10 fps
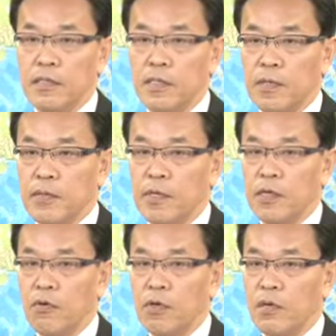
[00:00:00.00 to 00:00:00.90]
さまざま
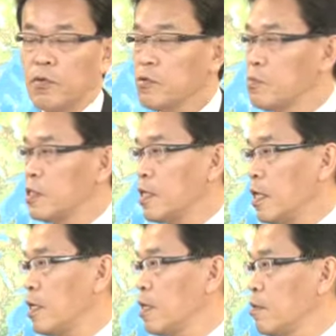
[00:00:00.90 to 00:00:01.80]
なお礼も含め
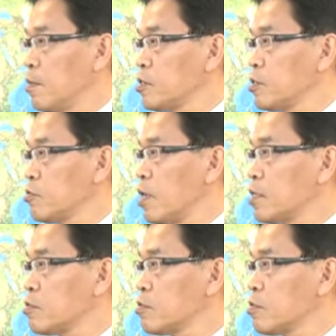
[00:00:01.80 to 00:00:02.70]
てメッセージを
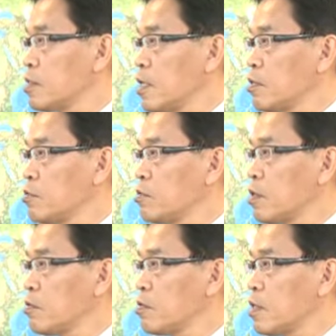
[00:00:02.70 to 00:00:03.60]
発するというのは大変重要
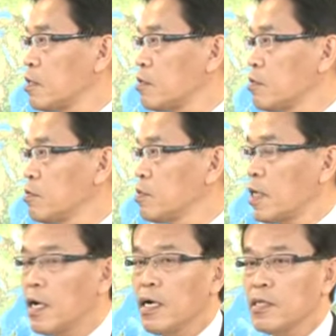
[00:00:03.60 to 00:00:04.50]
なことだというふう
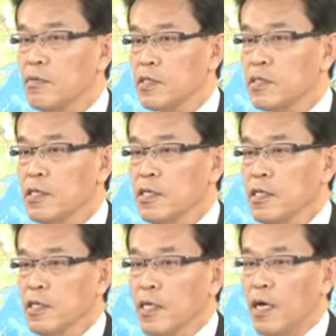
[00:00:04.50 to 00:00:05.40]
に考えていま
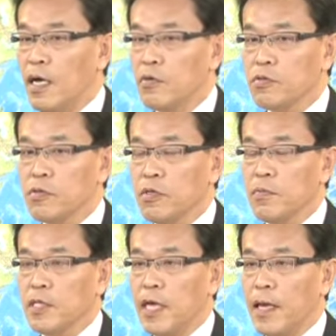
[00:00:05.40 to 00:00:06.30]
す。あのその
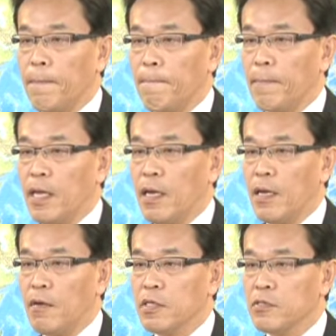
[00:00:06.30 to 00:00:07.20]
意味で、
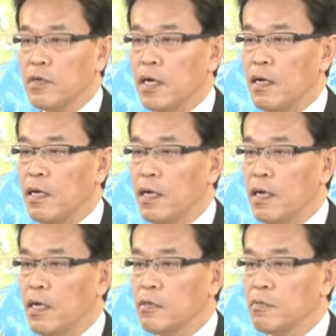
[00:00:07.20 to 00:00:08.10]
えー、私は
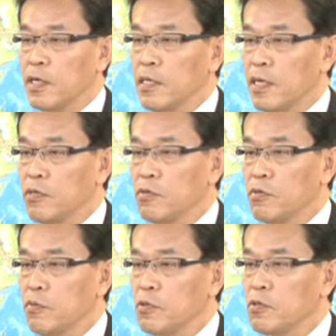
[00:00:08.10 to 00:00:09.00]
あ行くべきだという
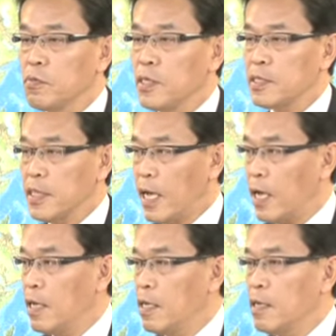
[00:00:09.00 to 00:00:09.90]
ふうに思っております
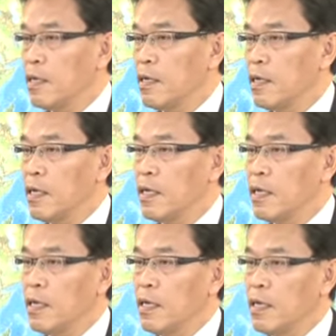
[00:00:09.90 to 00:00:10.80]
が、
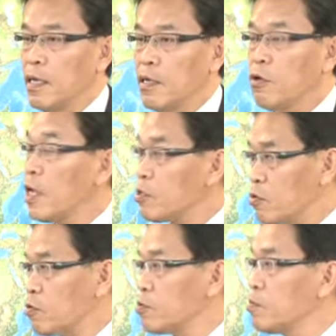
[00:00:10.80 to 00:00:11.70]
えー、与野
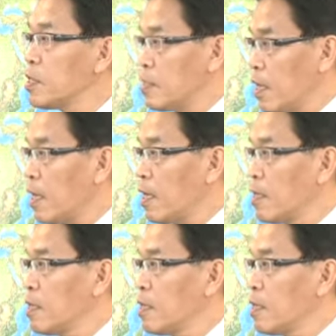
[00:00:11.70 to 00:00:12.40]
党含めて